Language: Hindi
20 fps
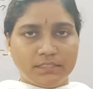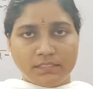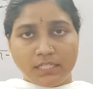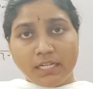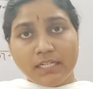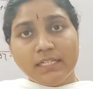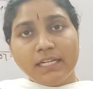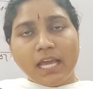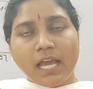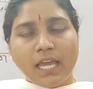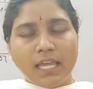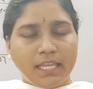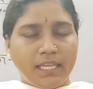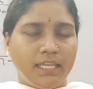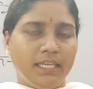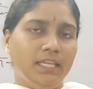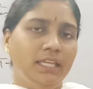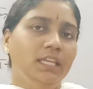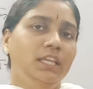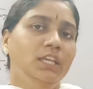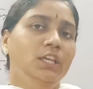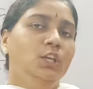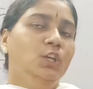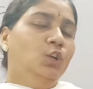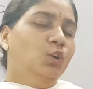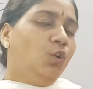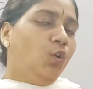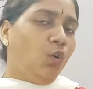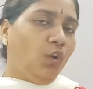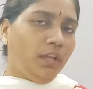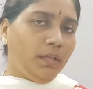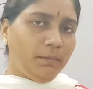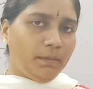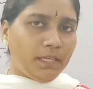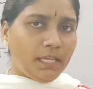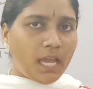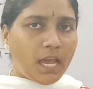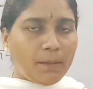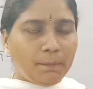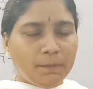ठंडा है कोई
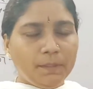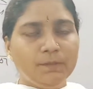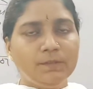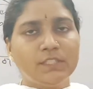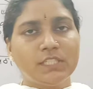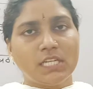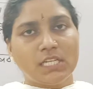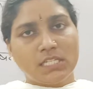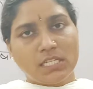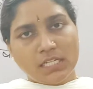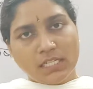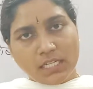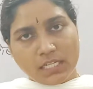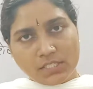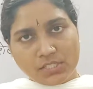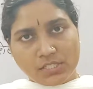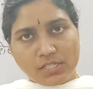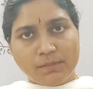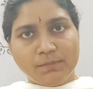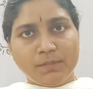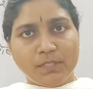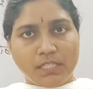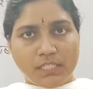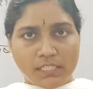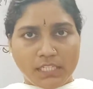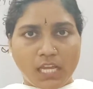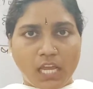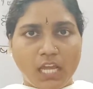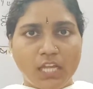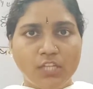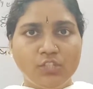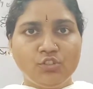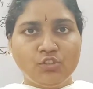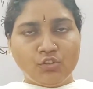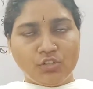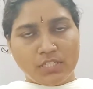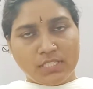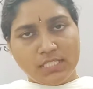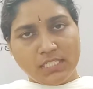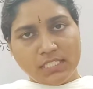भी आपने विशेषण का शब्द लिया जो
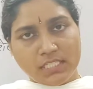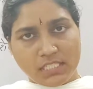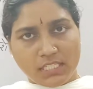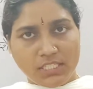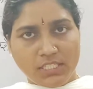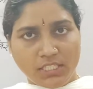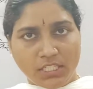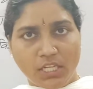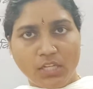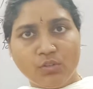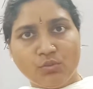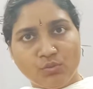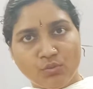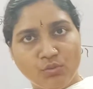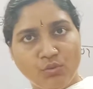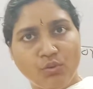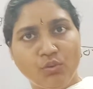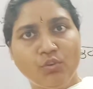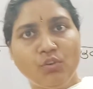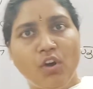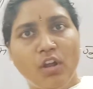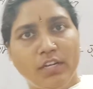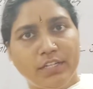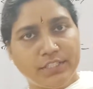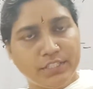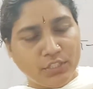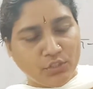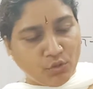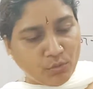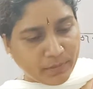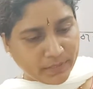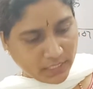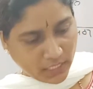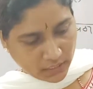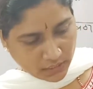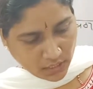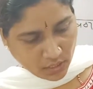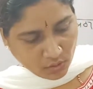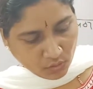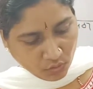किसी चीज़ के गुण को क्वालिटी को
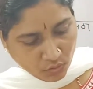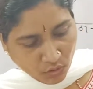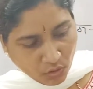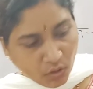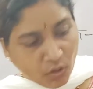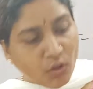बताता हो